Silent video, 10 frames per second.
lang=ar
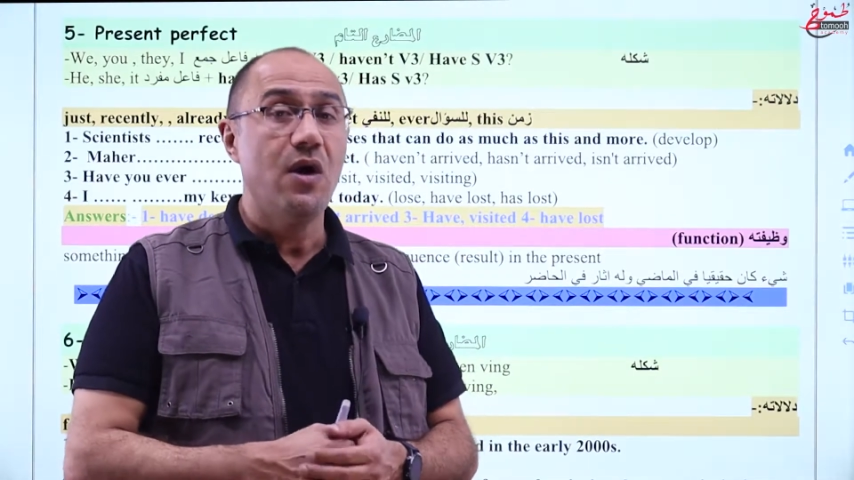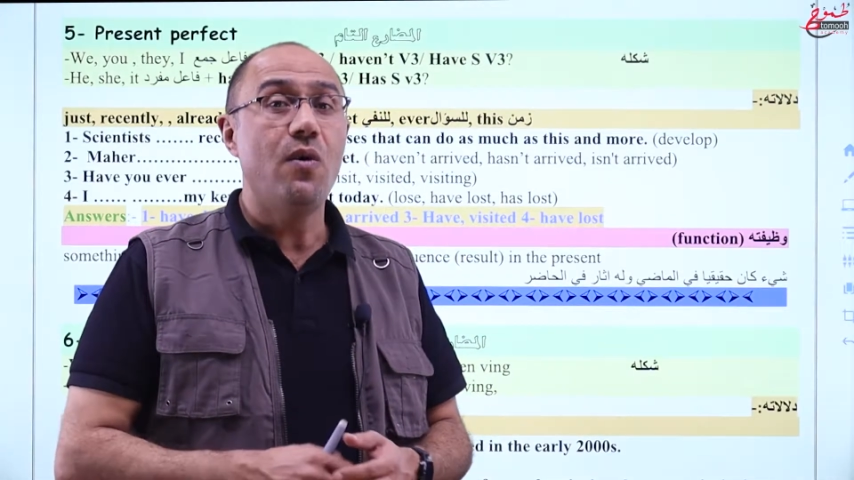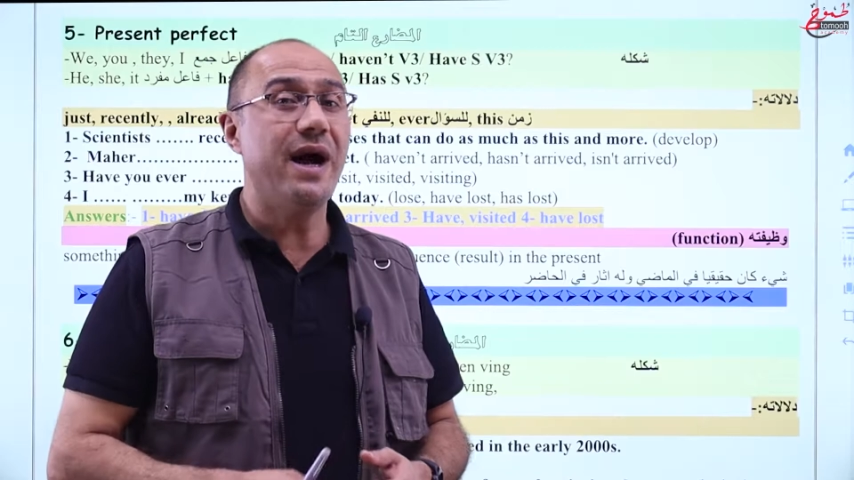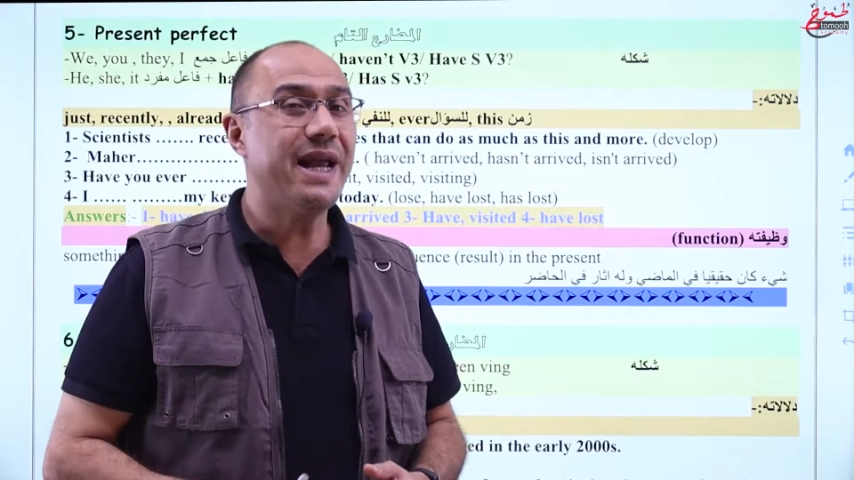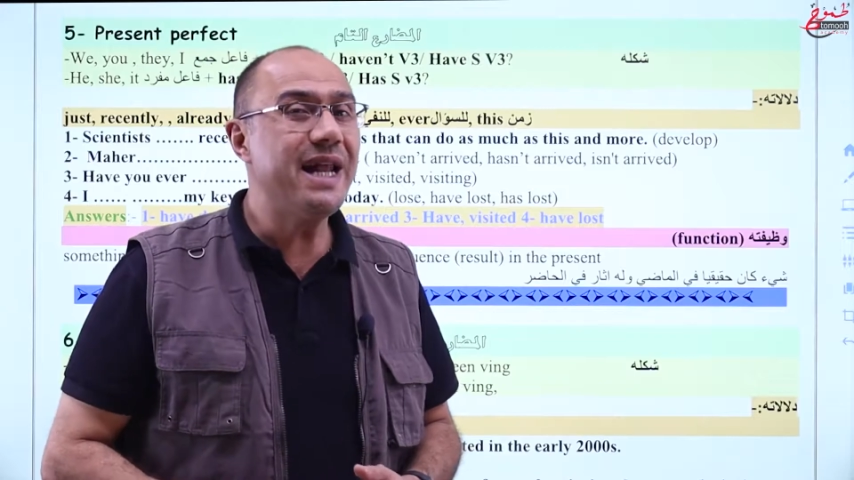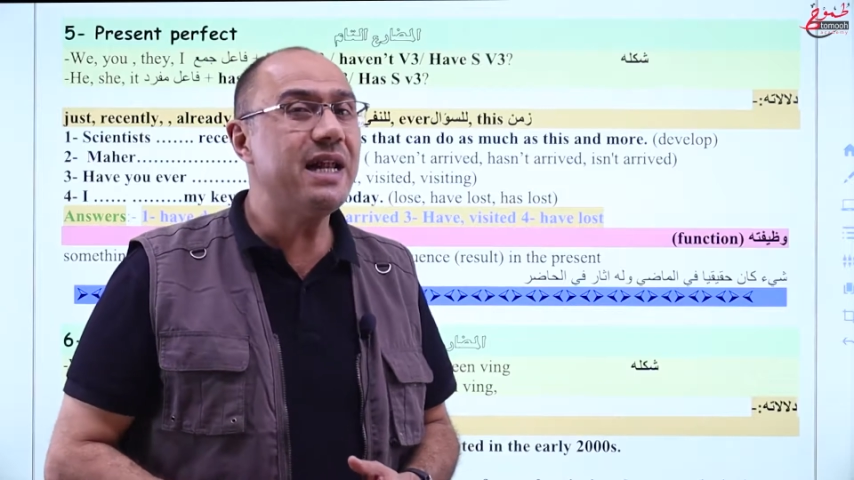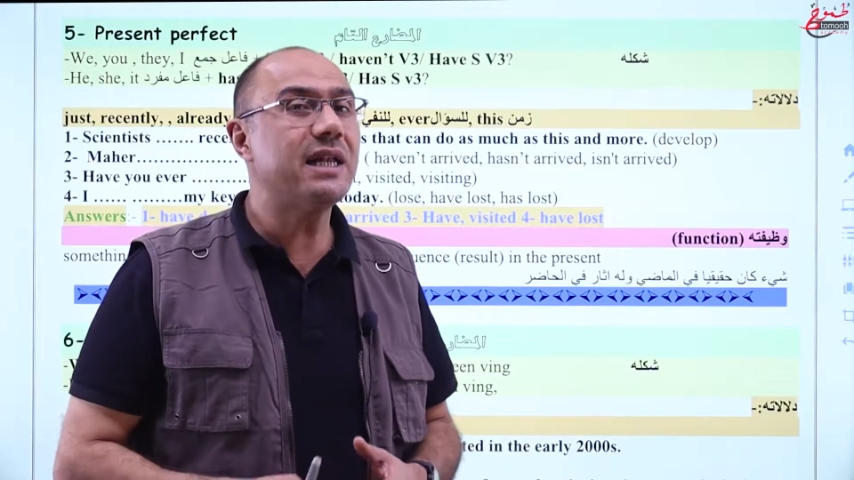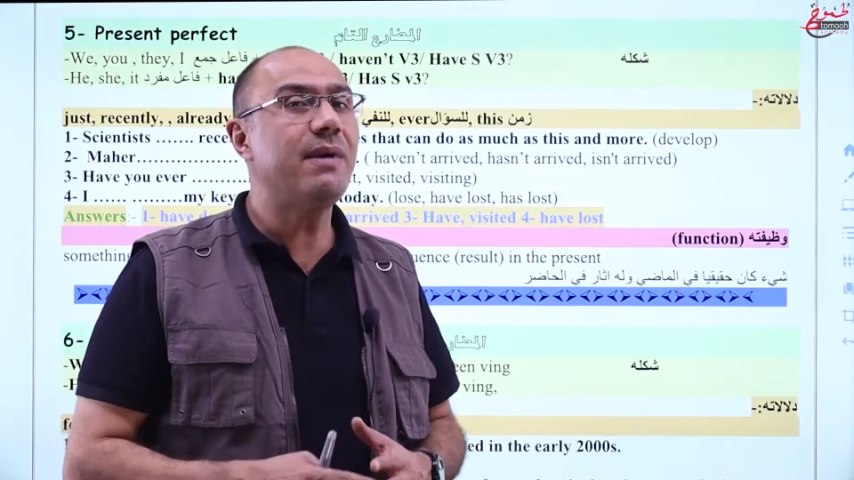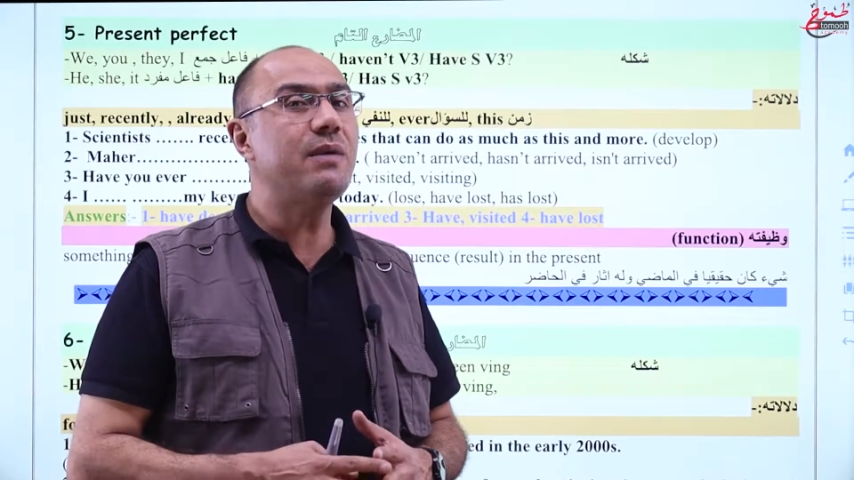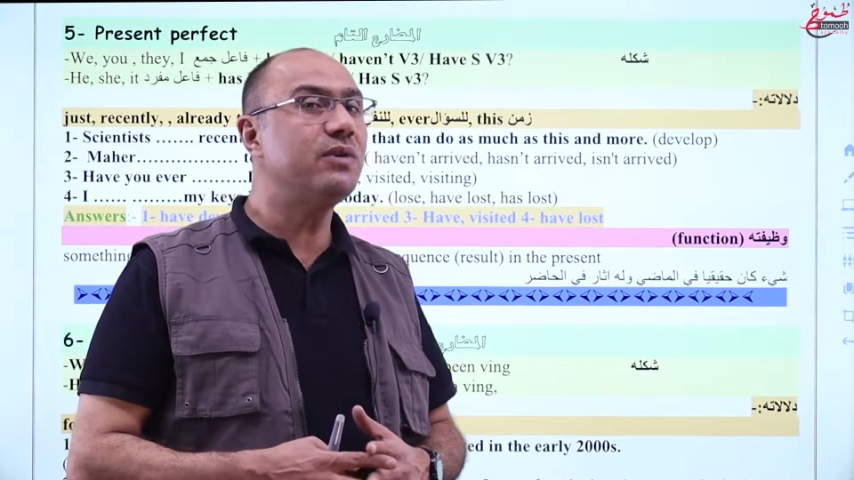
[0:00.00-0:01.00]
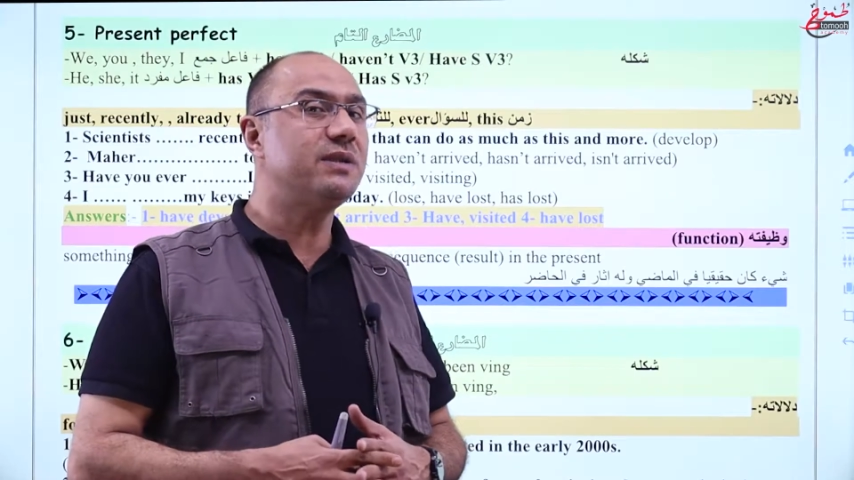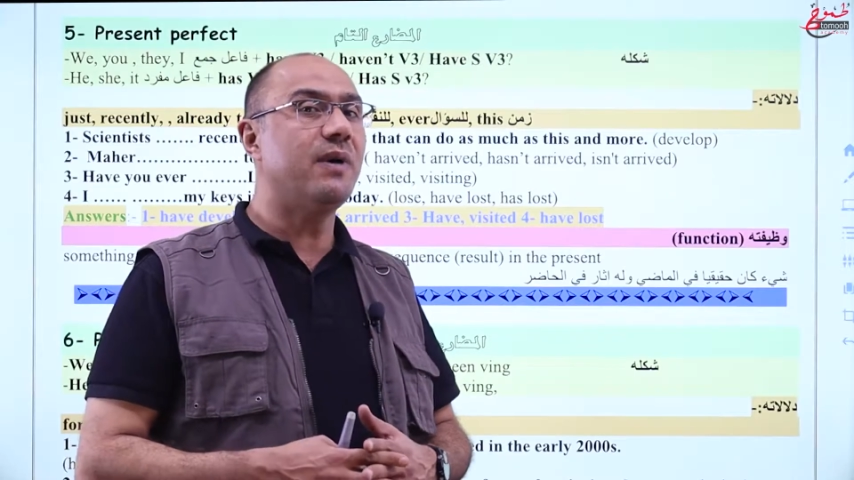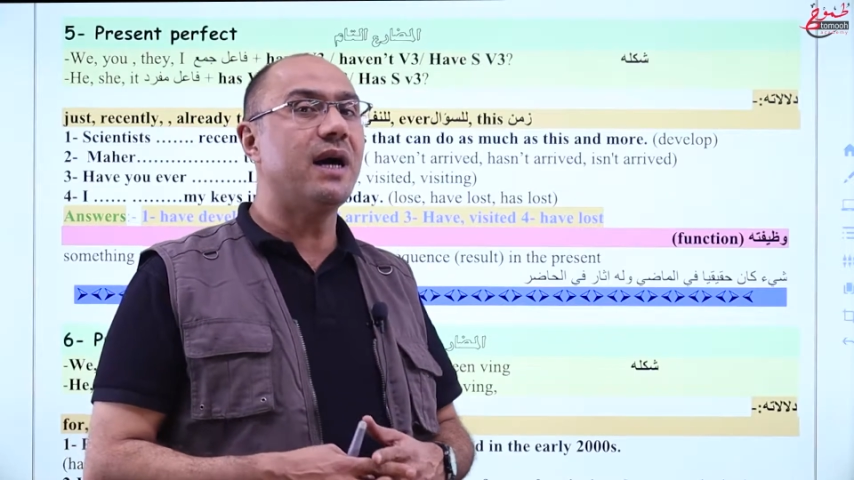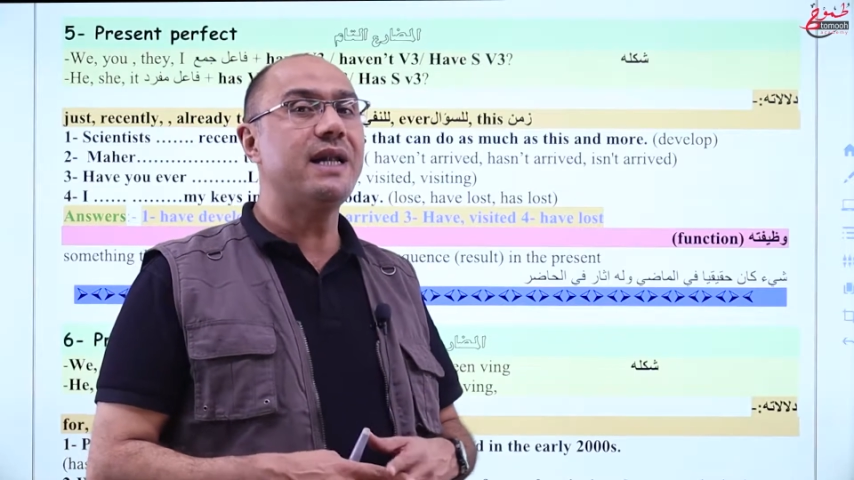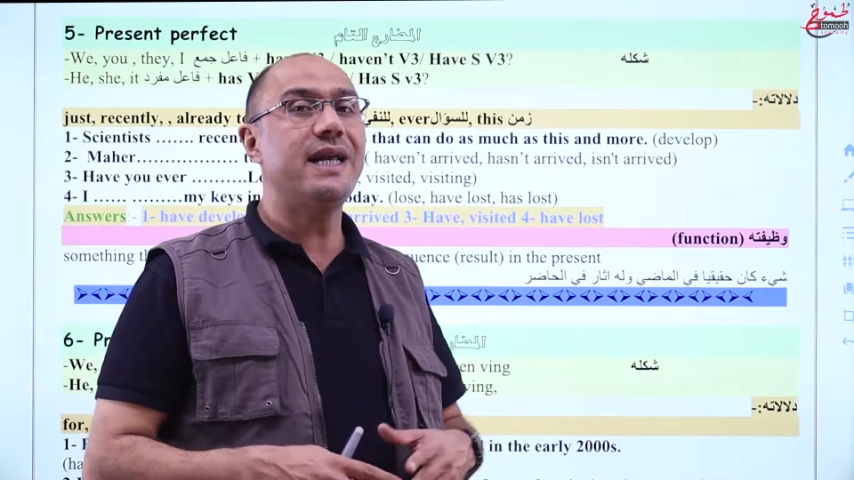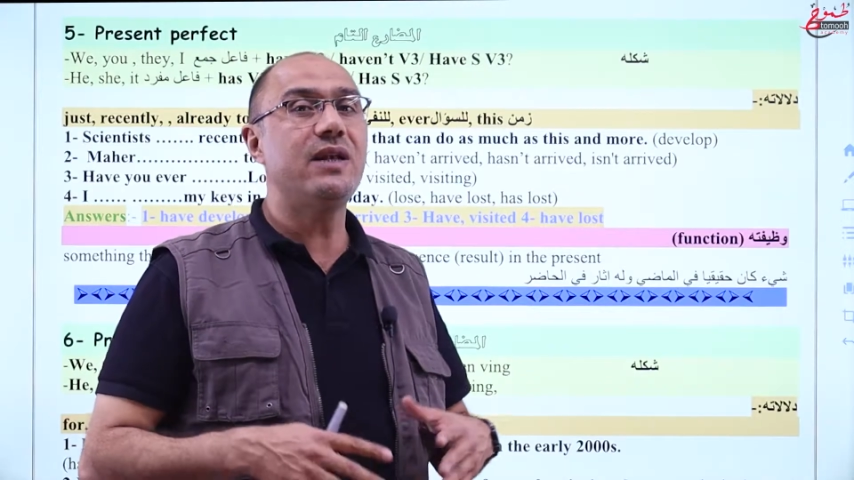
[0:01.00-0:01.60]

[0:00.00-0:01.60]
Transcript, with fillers: وحكينا طبعا مسبقا